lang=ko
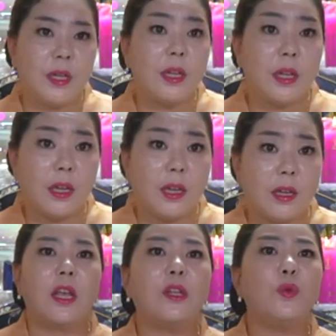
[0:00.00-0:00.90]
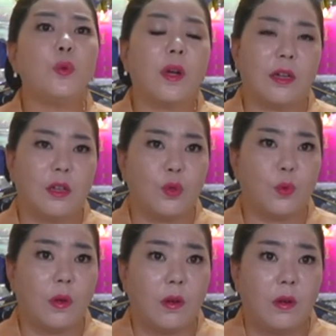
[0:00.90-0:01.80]
미리 산소로 가는 게
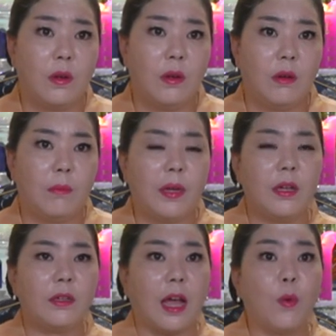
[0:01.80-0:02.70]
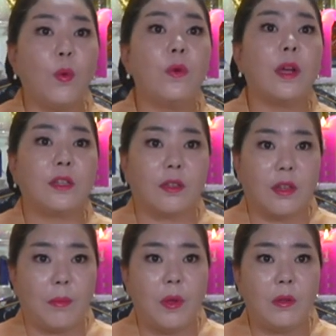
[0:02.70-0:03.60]
좋아요. 아. 만약에 낙고를
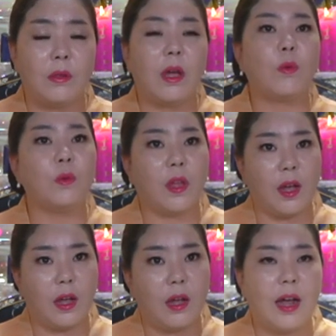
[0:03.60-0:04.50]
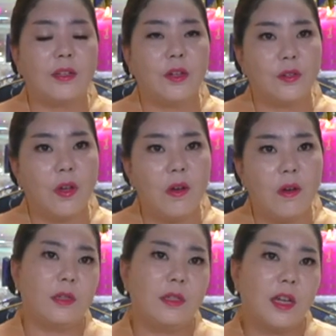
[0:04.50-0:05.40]
하셨다면 음. 낙골당 가셔서
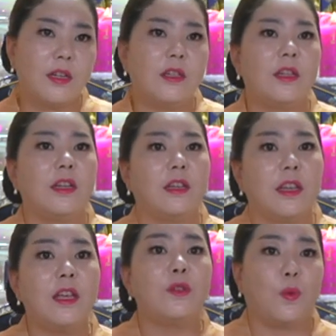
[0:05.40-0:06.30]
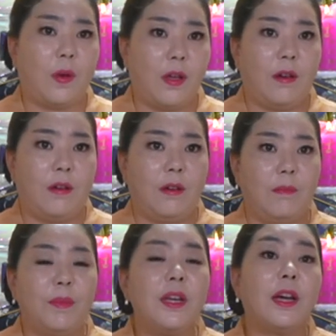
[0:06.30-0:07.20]
인사를 드리는 게 좋아요.
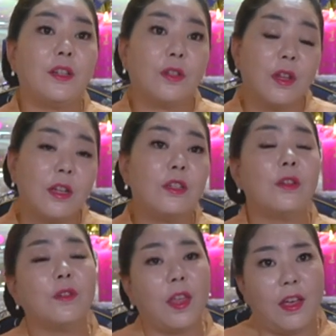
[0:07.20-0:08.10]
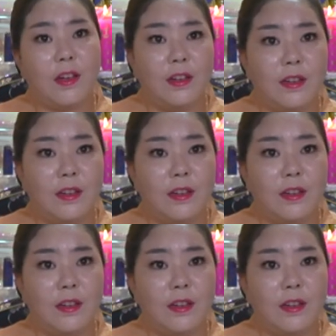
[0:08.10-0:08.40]
미리 가셔서 하셔도 돼요.